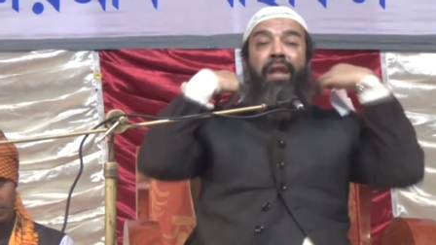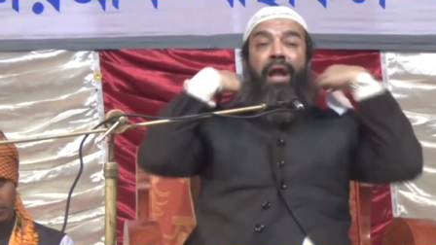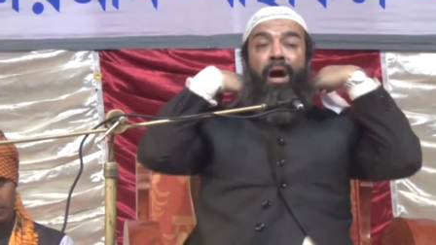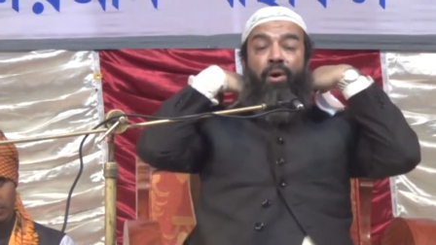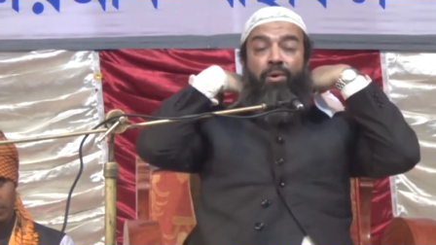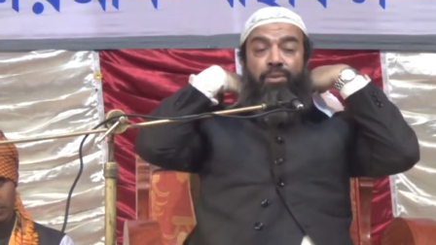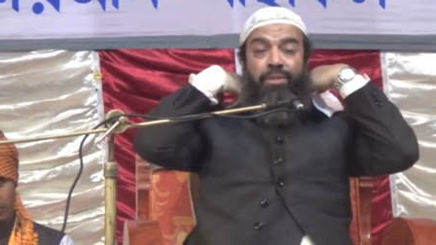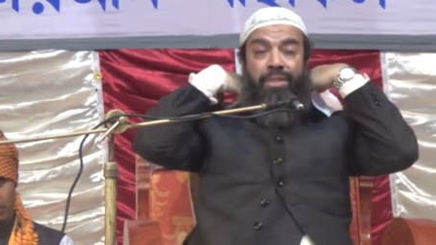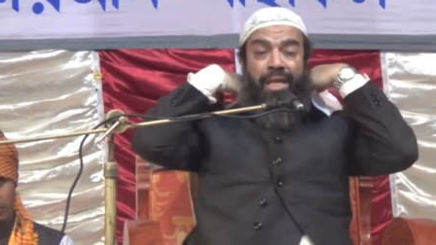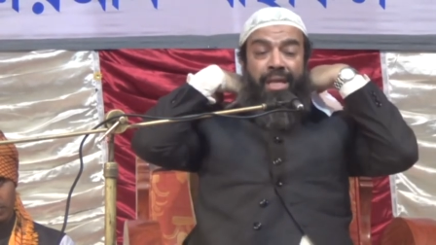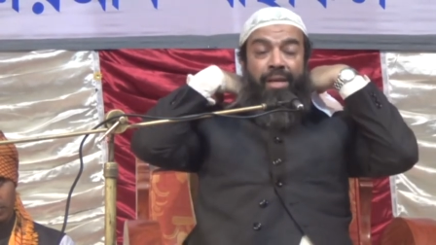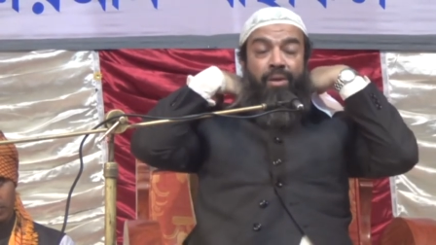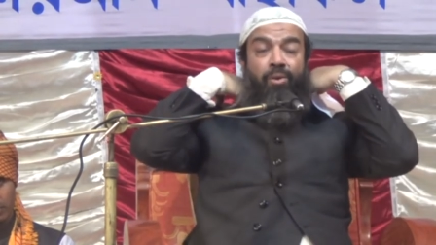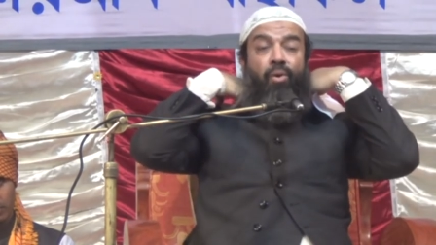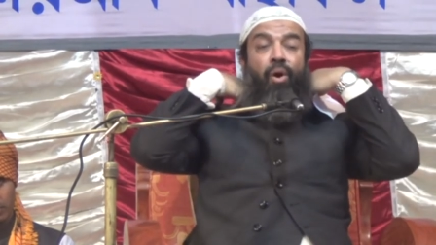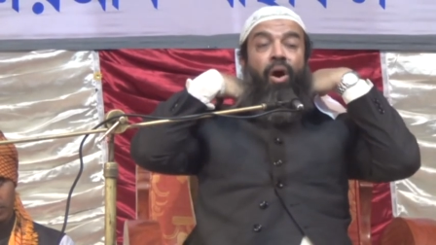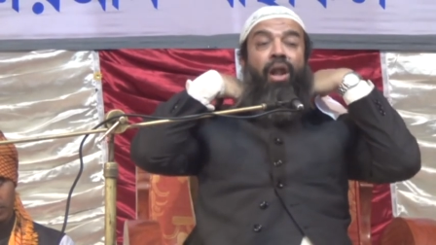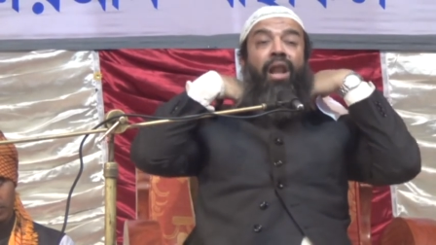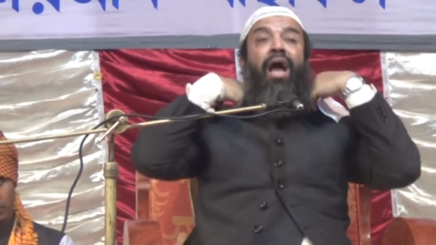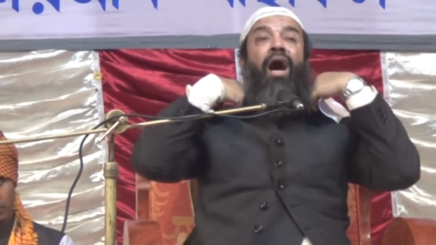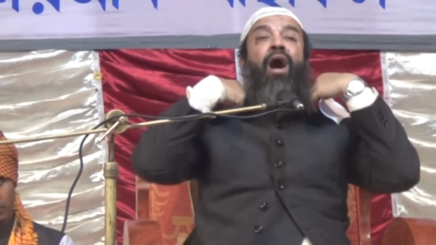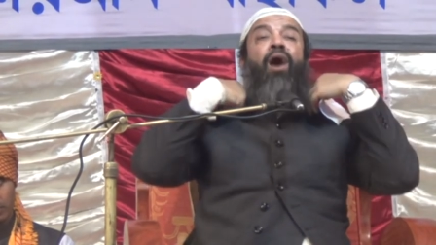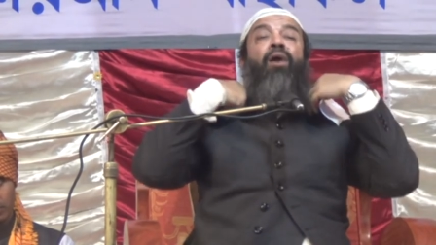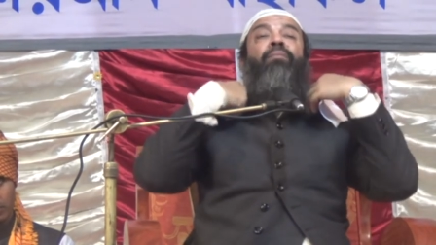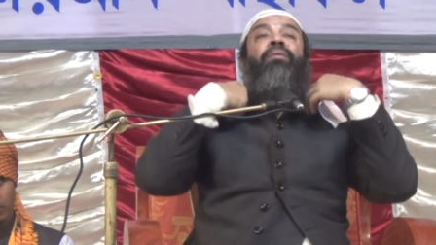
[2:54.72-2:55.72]
ব্লাউজের
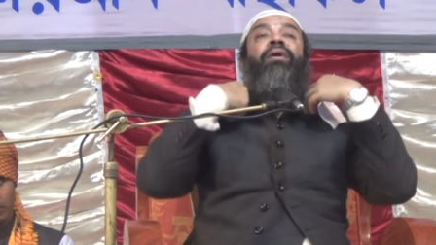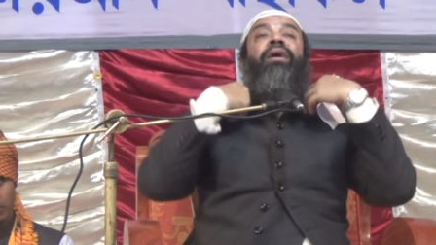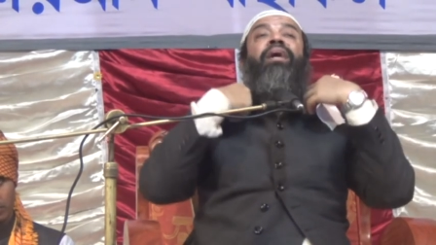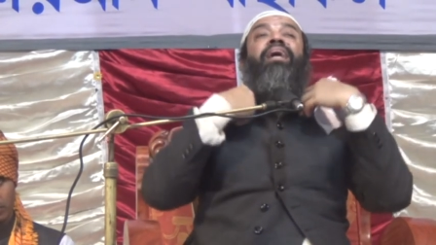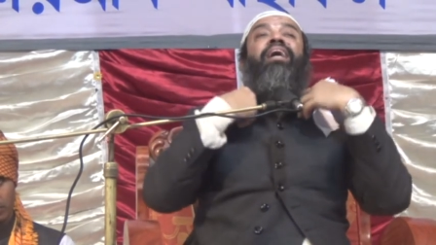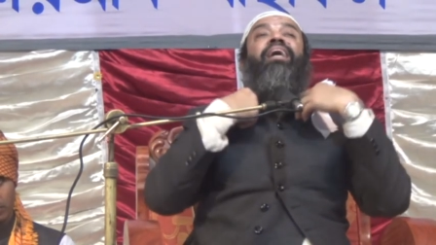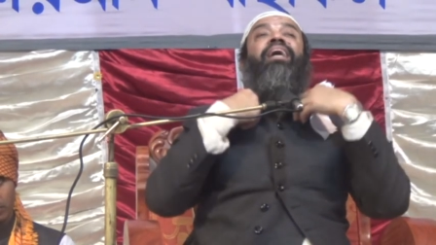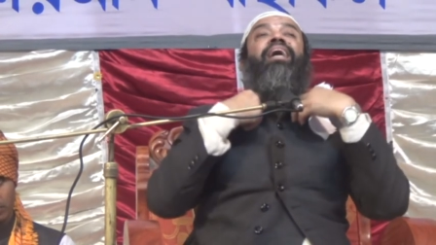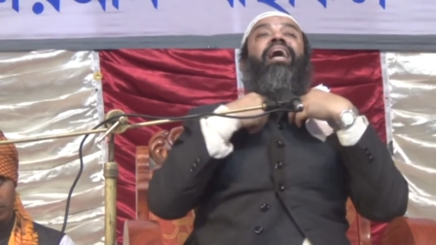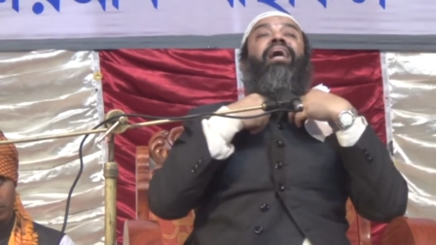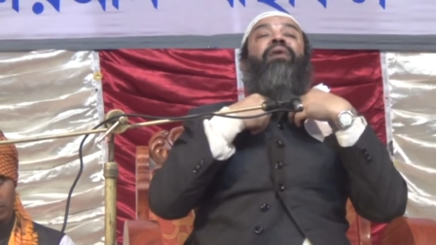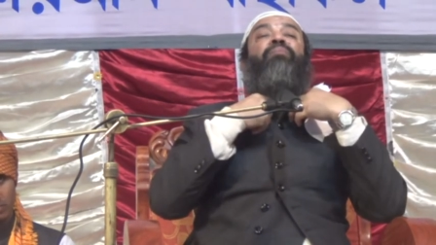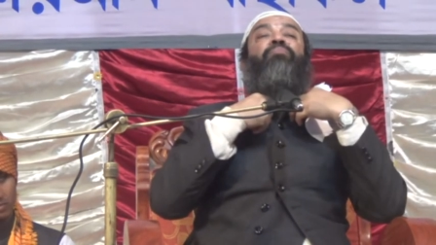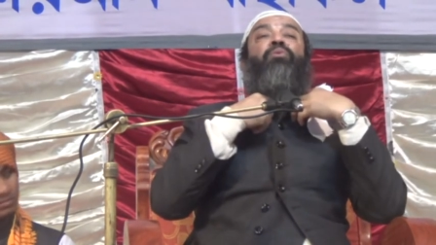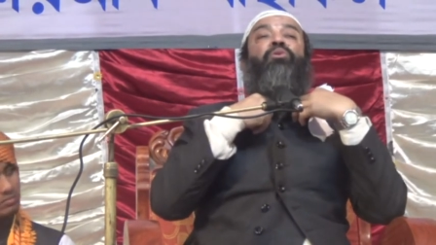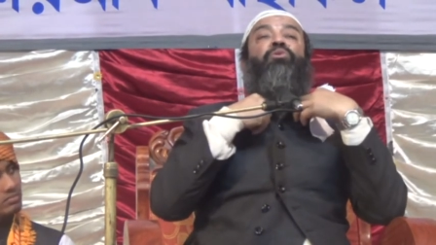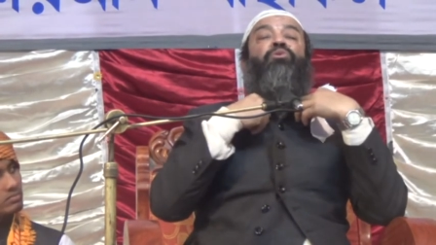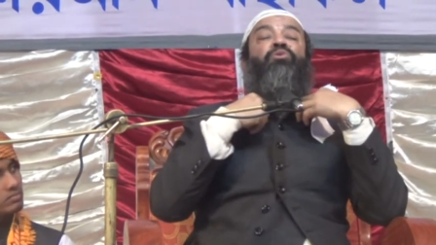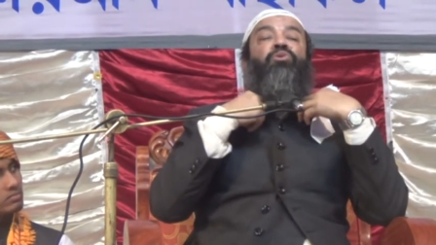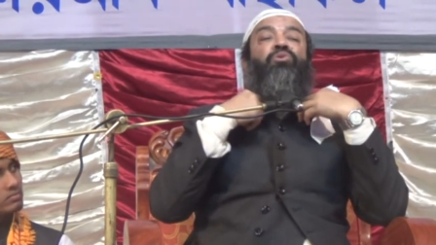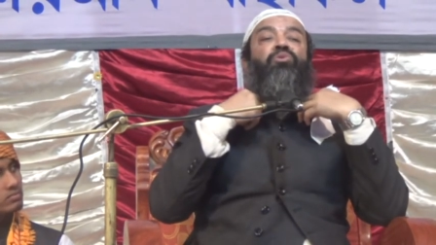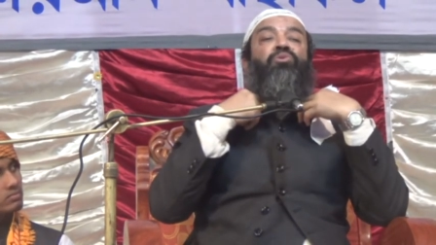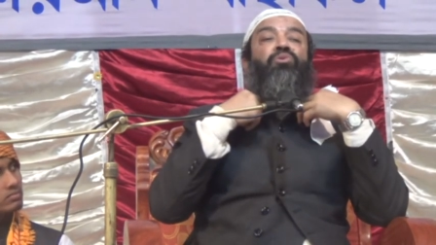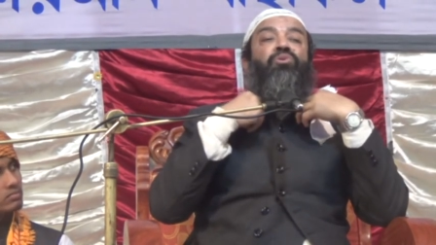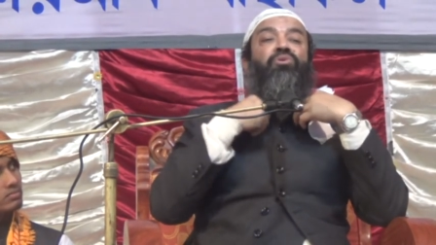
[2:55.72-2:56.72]
কলা হবে এই
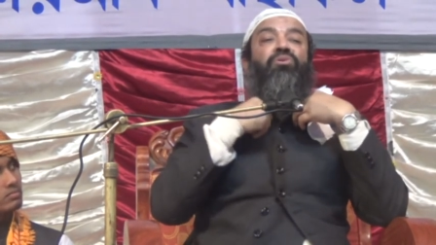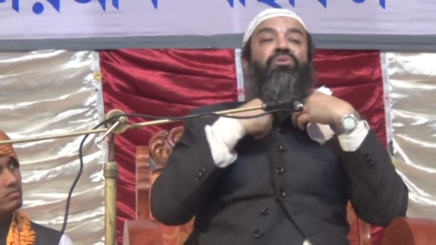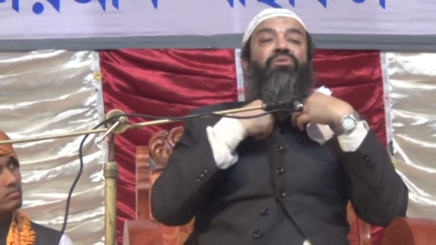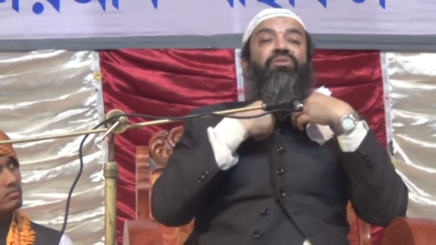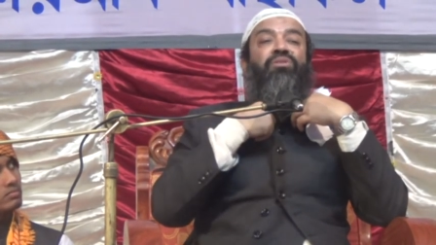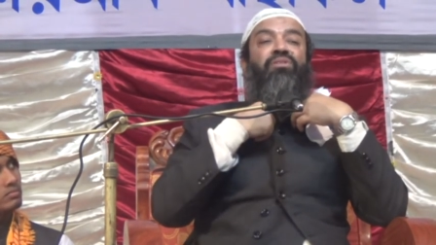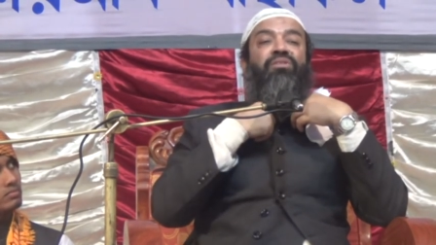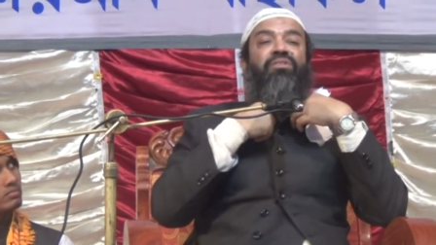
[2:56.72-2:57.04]
পর্যন্ত